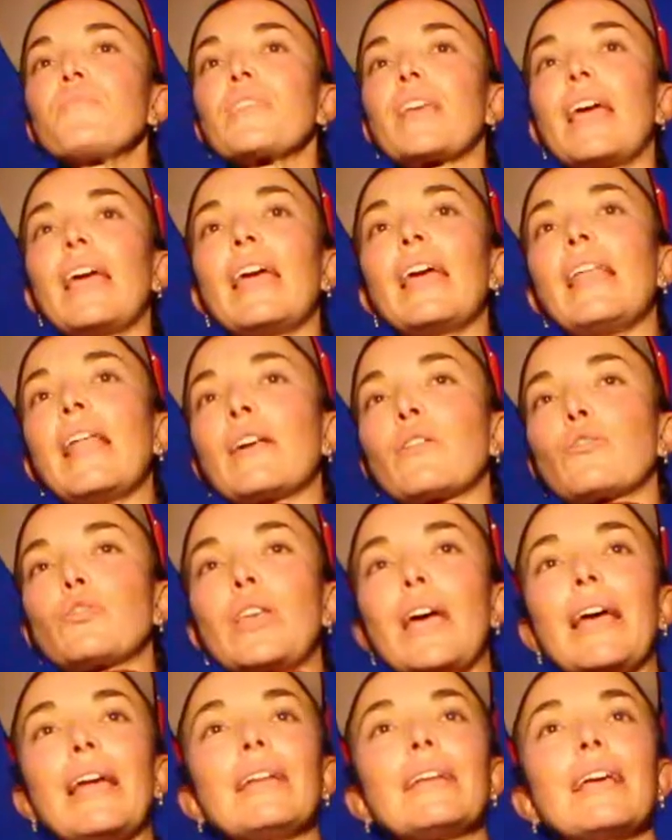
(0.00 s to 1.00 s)
eh, la
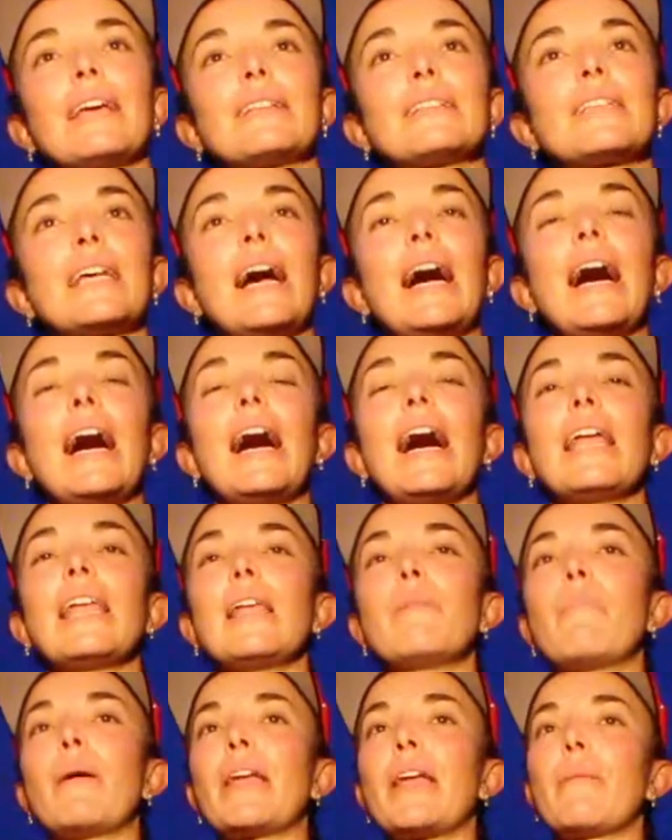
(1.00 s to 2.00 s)
Ruta del Quetzal,
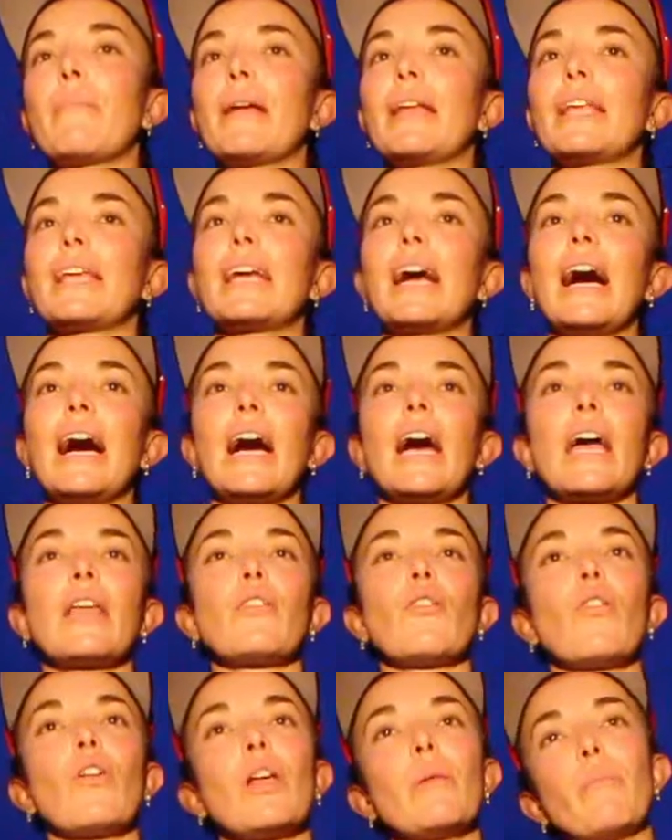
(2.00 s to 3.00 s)
el
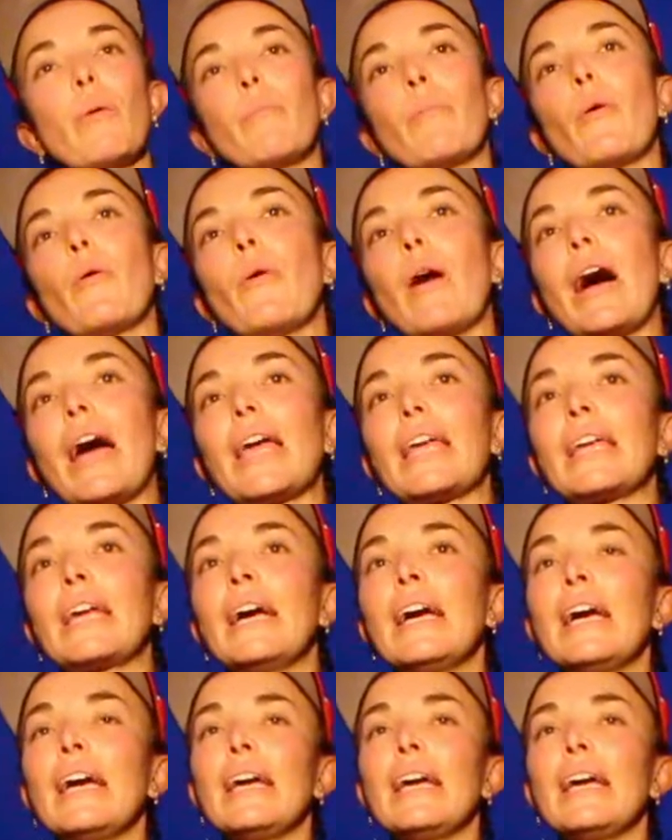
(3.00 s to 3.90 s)
Panamericano, el Popo Bike.